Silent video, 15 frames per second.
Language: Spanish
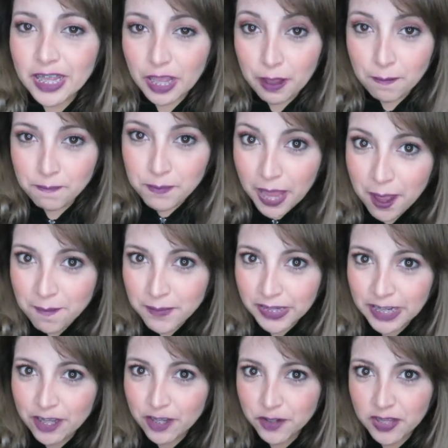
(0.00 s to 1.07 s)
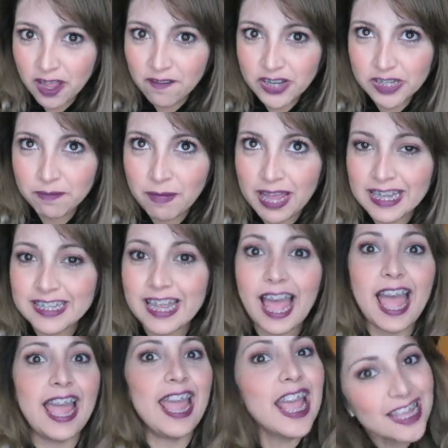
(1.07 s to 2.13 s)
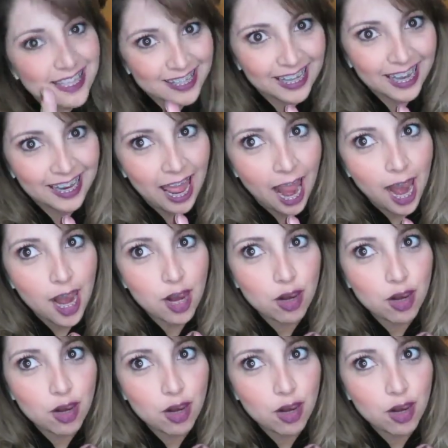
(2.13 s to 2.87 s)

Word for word: y bienvenidos una vez más a este canal.